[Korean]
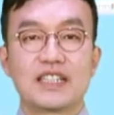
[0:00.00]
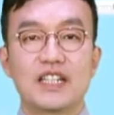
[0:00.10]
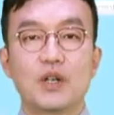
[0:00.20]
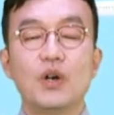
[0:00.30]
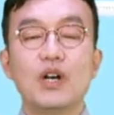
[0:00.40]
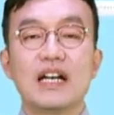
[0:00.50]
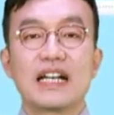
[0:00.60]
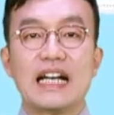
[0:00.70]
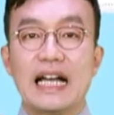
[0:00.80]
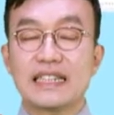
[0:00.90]
그리고
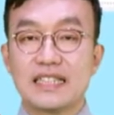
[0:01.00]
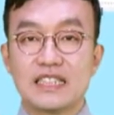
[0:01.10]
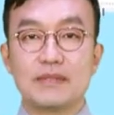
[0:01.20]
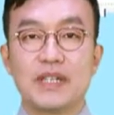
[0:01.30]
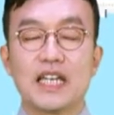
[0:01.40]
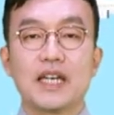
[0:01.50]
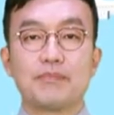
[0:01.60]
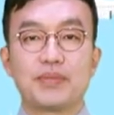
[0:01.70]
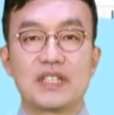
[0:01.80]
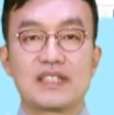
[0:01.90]
같은 의미
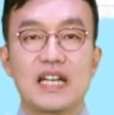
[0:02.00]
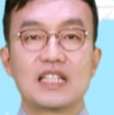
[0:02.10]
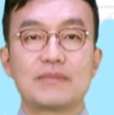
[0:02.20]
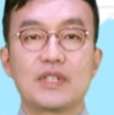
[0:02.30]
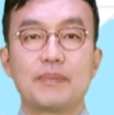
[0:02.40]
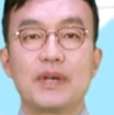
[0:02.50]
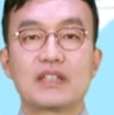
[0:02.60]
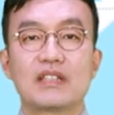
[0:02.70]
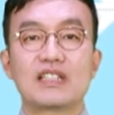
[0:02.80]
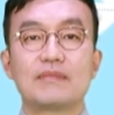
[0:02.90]
비슷한 의미의
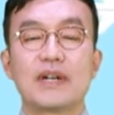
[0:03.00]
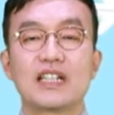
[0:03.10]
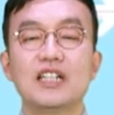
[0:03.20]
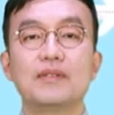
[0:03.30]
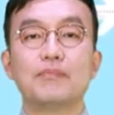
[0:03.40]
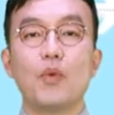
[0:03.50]
패턴들만을